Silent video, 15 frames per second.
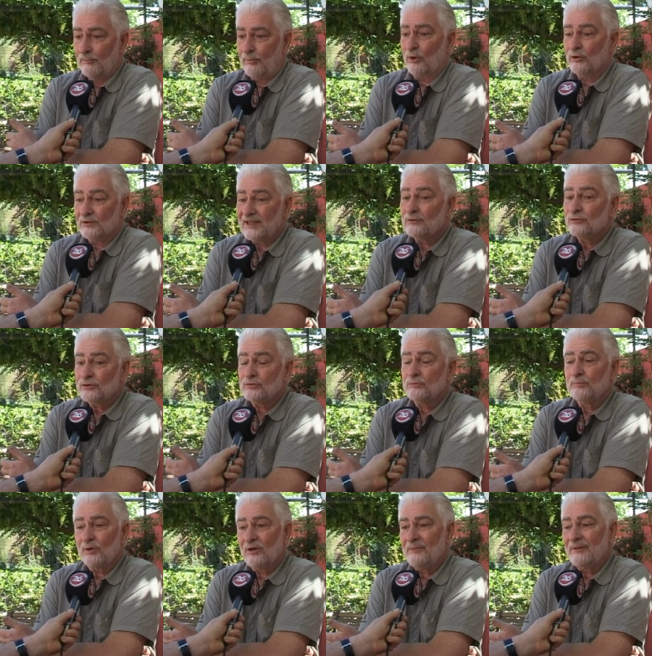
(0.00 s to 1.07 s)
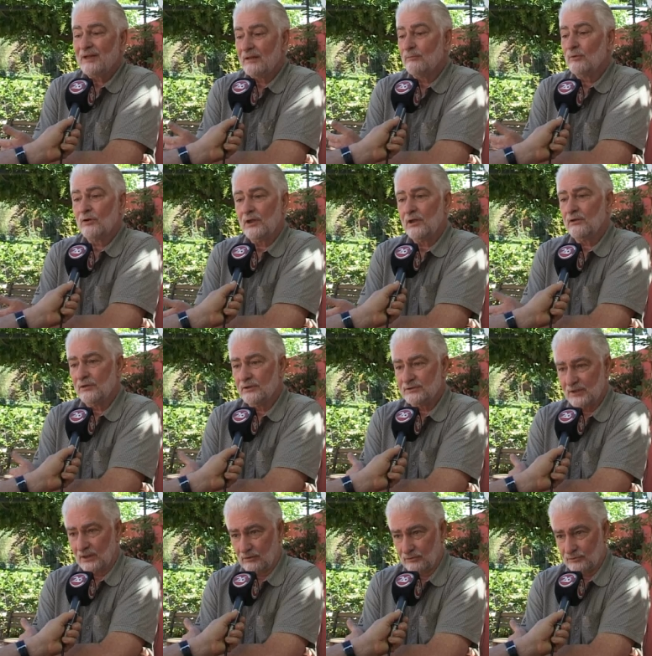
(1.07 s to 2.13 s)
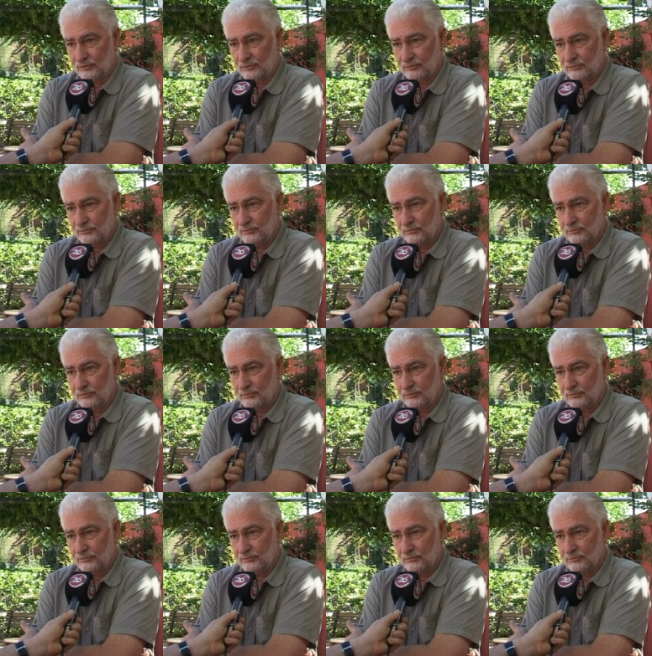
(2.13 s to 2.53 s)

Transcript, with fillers: Por lo tanto, es un problema de modelo de desarrollo.